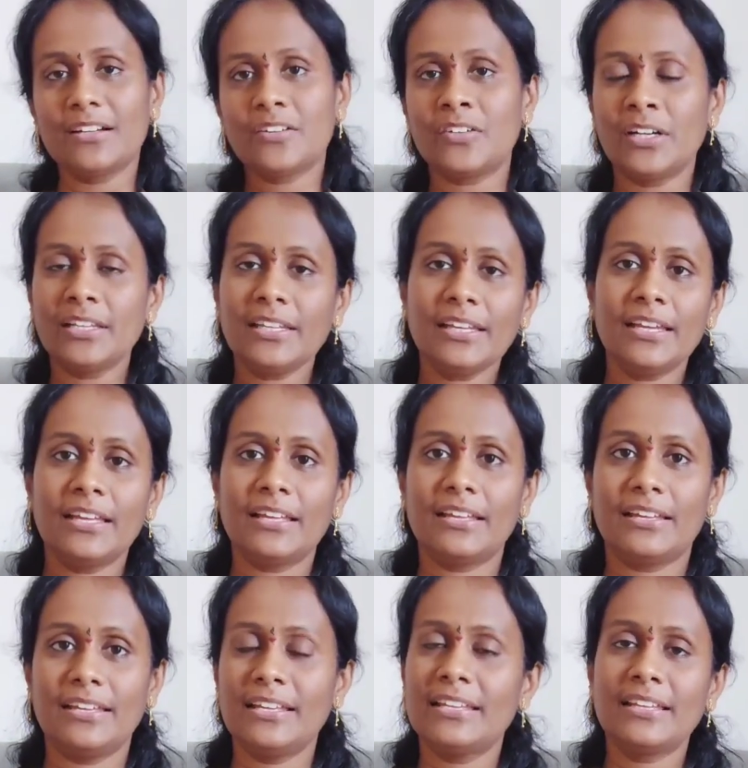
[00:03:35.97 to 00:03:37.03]
குழந்தைங்க
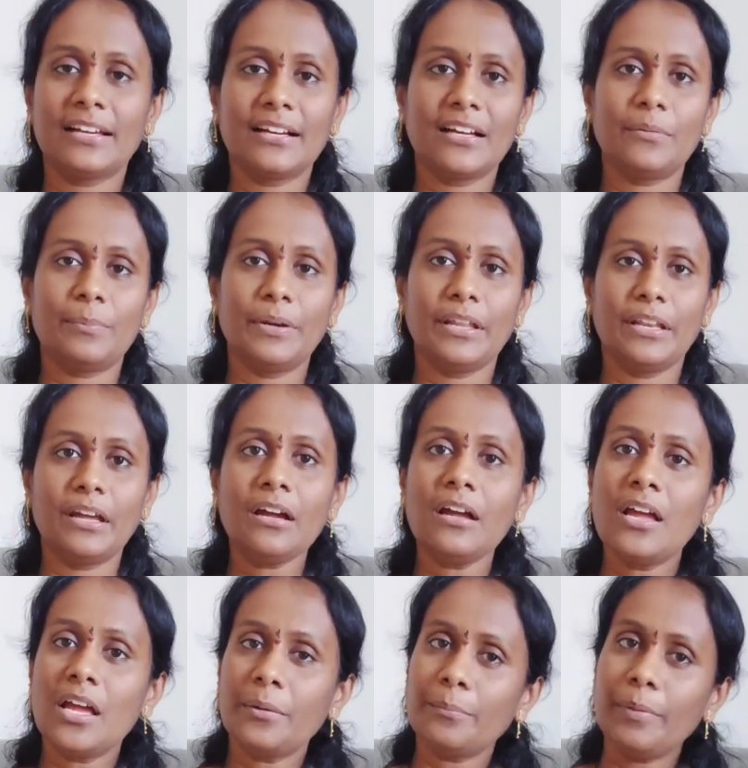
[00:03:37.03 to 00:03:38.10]
இருந்தாங்க அப்படின்னா
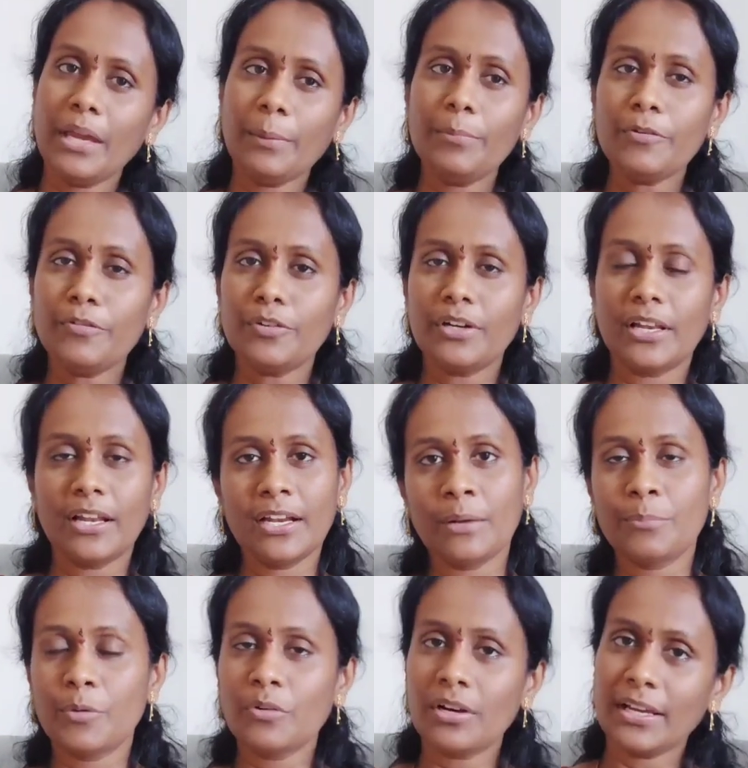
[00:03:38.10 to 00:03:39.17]
பேபி ஃபுட்டெல்லாம்
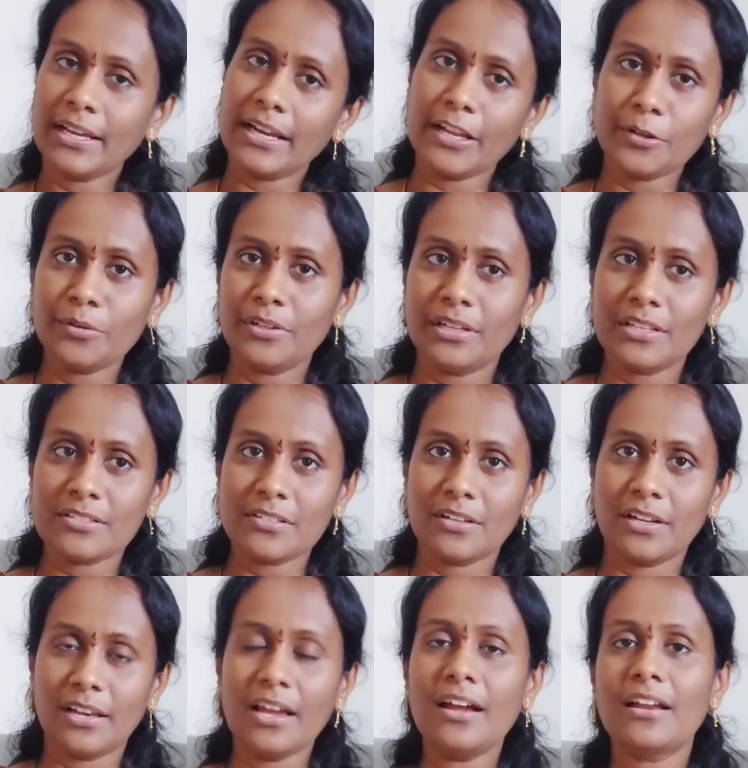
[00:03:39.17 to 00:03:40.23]
நம்ம ஊரில் கிடைக்கும் இல்லைன்னு
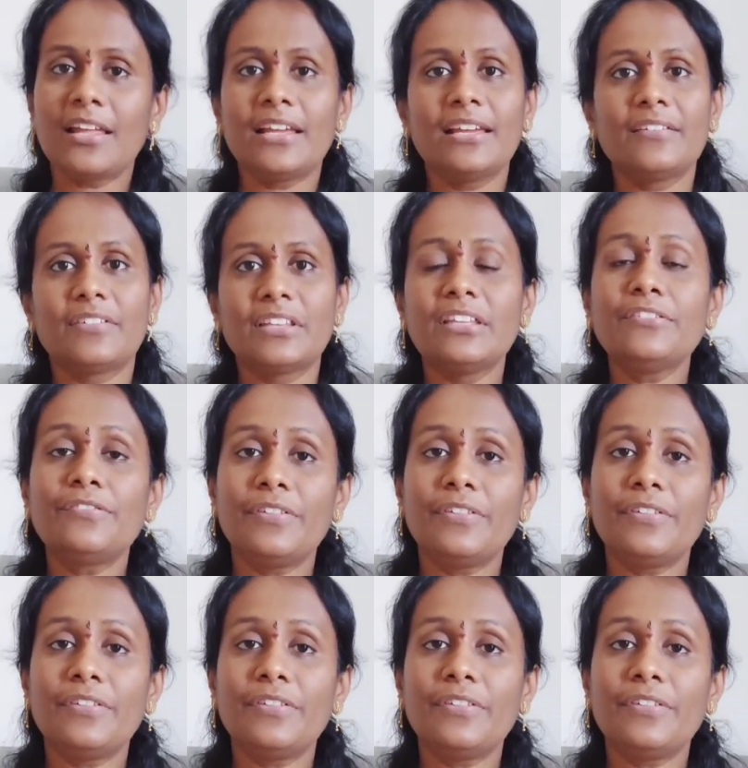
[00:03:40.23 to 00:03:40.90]
சொல்லலாம் ஆனால் இங்கே வந்து